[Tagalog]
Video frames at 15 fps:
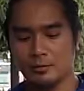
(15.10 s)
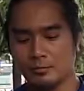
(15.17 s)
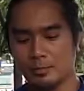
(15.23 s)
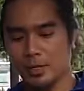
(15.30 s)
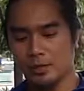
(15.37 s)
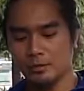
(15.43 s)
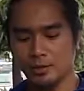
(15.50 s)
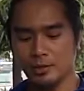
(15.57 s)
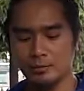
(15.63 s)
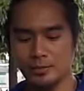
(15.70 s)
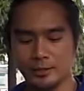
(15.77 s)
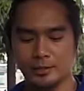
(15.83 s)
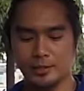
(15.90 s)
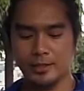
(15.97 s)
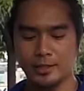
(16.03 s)
Paano kayo
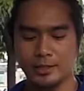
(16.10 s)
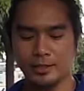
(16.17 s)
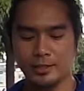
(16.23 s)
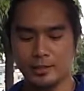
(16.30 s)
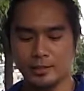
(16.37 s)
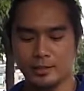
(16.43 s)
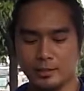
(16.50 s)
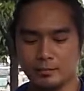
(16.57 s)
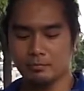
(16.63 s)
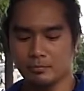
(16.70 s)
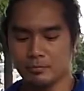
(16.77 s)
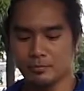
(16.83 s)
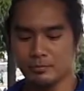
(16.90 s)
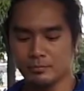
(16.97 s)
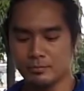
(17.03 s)
mag-train ng
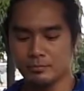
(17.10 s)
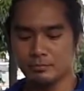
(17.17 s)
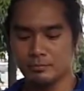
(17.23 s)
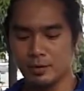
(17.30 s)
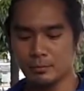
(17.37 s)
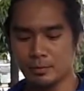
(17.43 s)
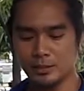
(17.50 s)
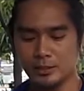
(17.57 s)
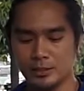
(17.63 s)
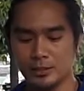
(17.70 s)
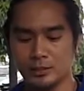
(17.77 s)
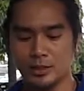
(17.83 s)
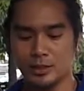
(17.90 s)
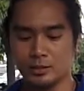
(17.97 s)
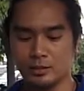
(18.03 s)
member sa
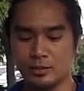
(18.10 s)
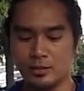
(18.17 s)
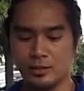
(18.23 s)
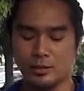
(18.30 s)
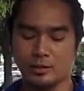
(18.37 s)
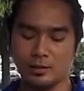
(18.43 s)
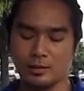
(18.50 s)
international?